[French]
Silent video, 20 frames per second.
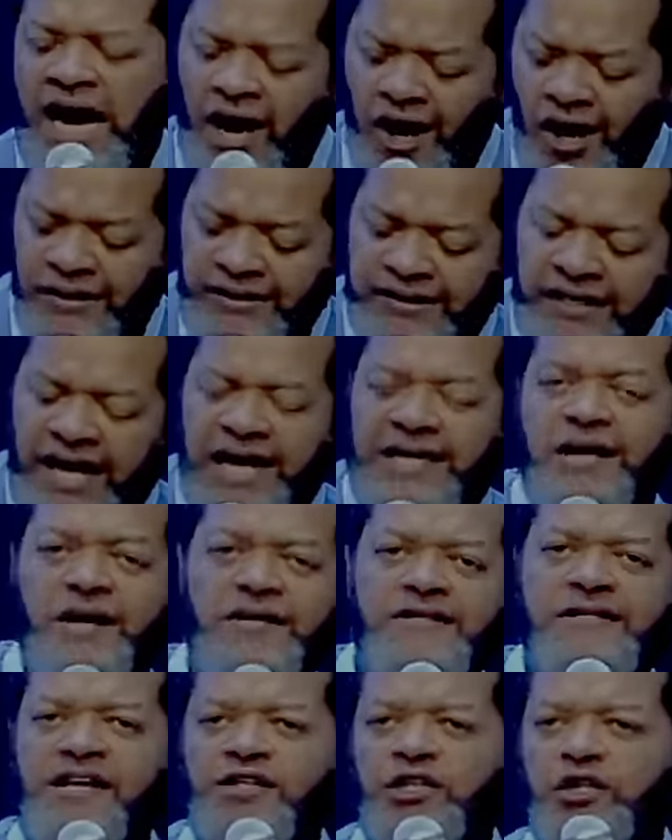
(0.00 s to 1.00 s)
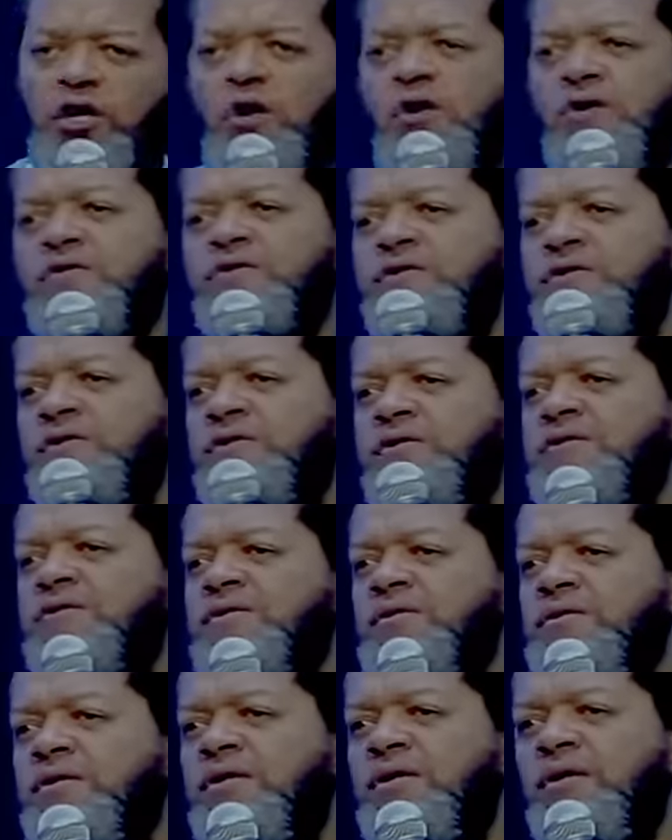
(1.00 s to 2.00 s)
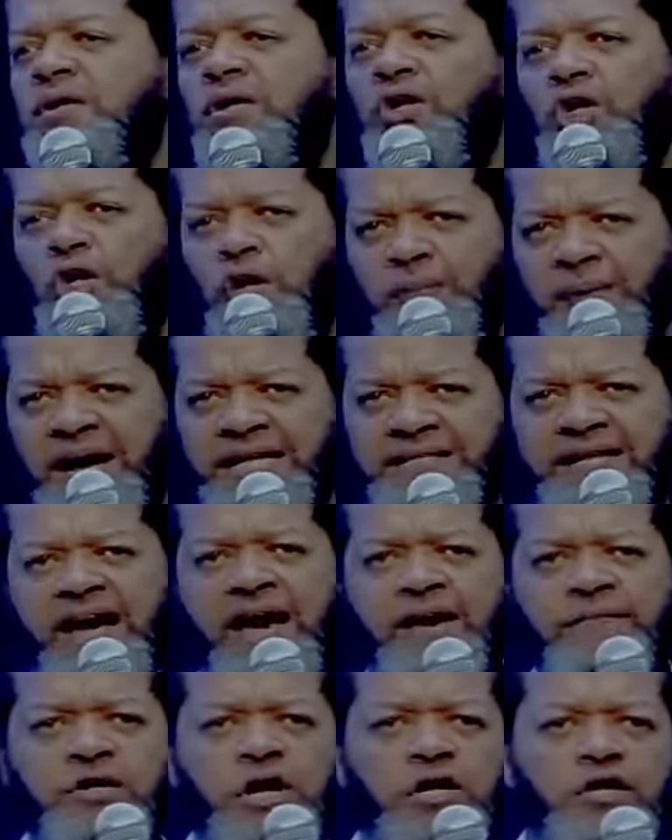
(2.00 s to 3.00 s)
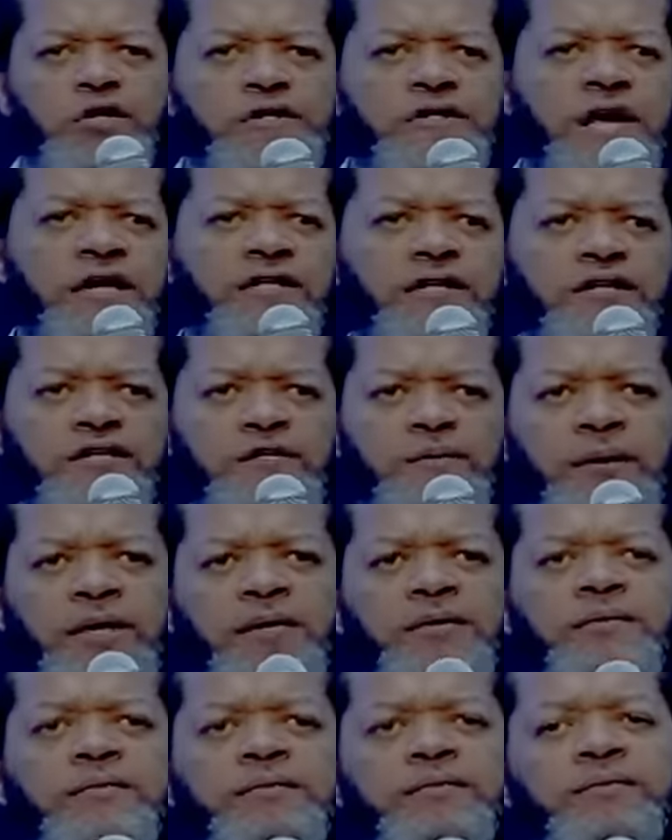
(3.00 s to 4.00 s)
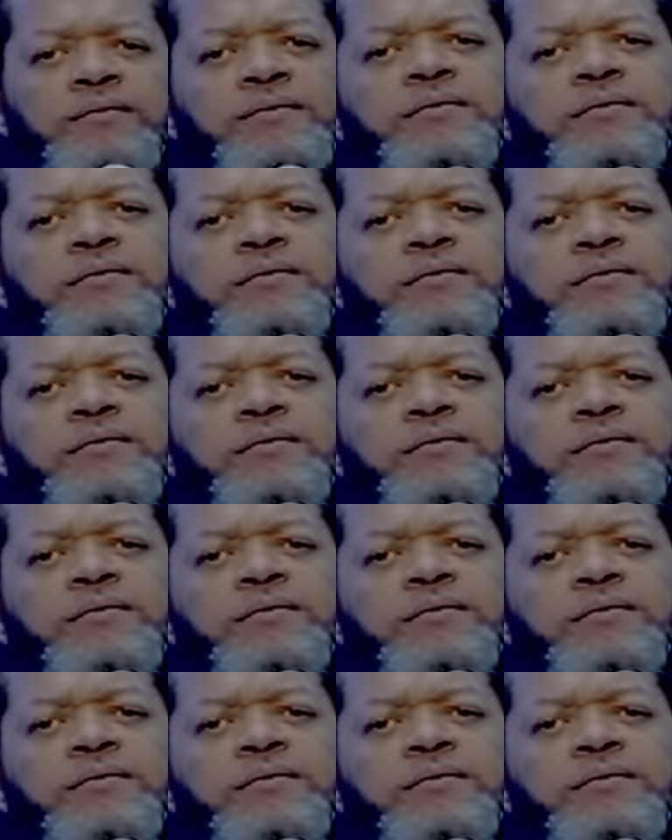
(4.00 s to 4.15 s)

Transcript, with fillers: à entrer dans ces choses. Le baptême dans le Saint-Esprit.